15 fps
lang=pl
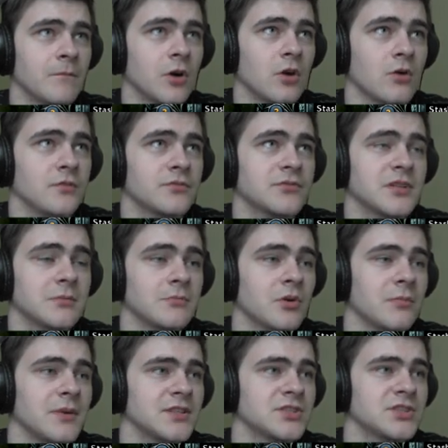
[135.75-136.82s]
O, w tym
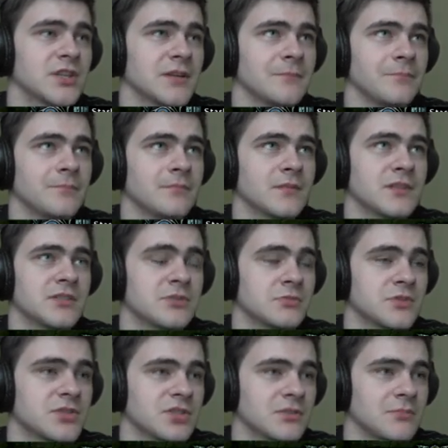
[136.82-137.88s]
momencie
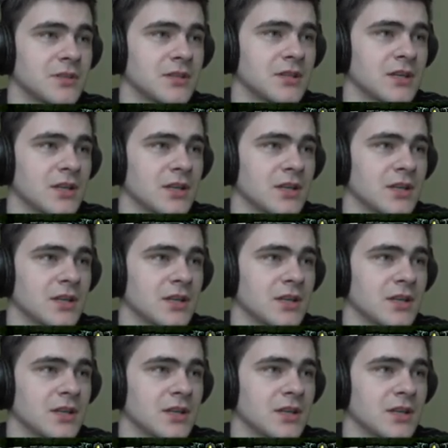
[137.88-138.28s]
słyszymy